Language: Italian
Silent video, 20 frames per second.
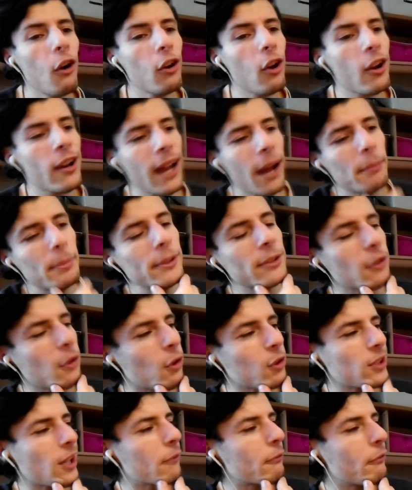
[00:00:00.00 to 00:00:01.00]
Ora ho capito
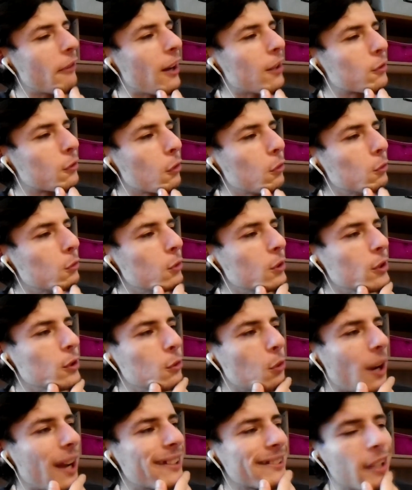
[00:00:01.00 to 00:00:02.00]
cosa ha fatto lui
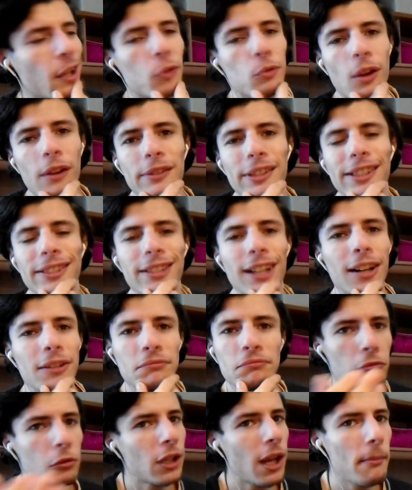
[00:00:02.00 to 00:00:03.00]
durante la sua
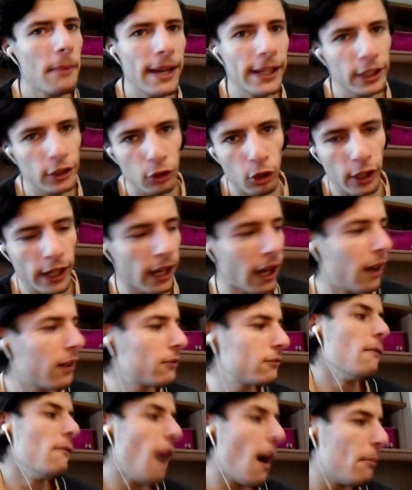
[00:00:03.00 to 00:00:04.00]
vita, un emerito che.
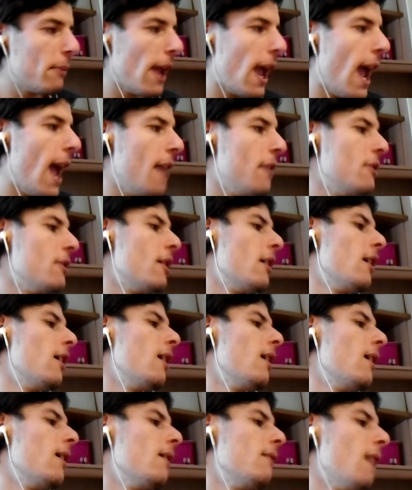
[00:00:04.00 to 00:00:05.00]
Va
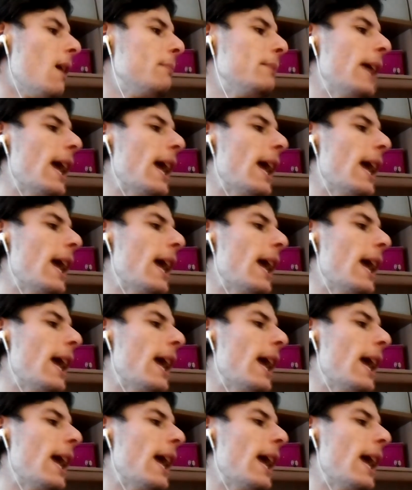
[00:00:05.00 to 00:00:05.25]
bene, va